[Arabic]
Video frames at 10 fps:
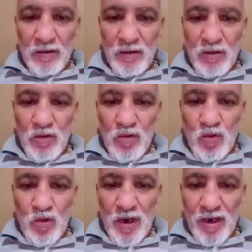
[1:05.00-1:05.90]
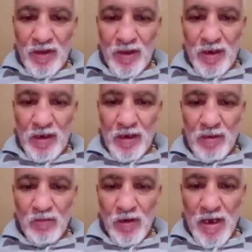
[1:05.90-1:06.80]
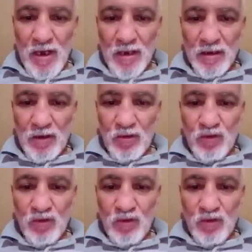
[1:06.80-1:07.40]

2023 يعني عنده 10 أيام